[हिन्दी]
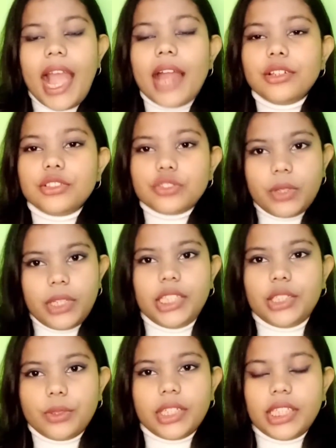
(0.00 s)
एंड उसको
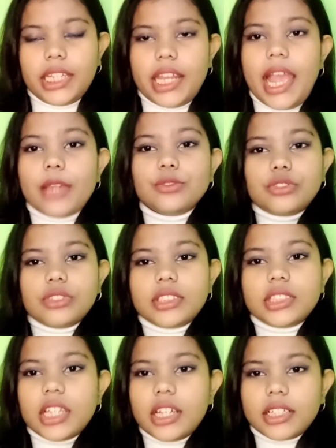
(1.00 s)
हीट होने देना है एंड उसको
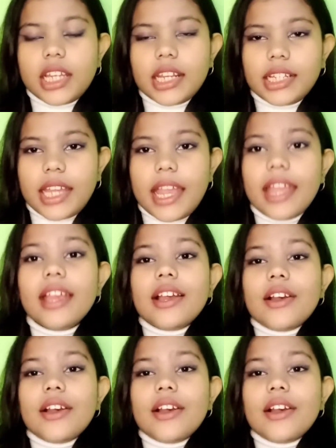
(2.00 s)
स्टर करना है